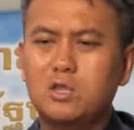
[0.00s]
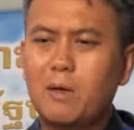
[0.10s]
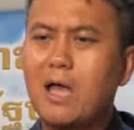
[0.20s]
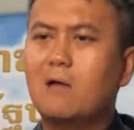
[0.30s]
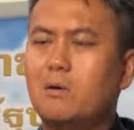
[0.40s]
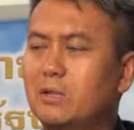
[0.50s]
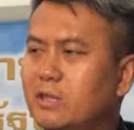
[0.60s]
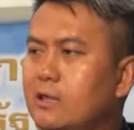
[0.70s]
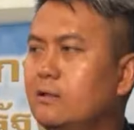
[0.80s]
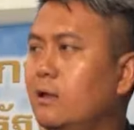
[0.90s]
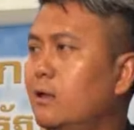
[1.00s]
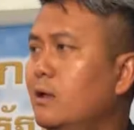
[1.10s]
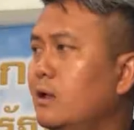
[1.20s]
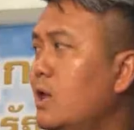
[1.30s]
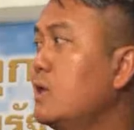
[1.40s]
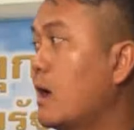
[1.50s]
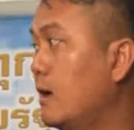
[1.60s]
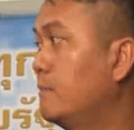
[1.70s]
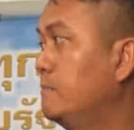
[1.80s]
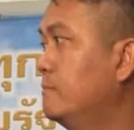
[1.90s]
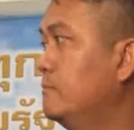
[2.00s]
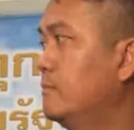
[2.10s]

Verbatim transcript: คุณจะมาอ้างว่ามันจริงได้ยังไงครับ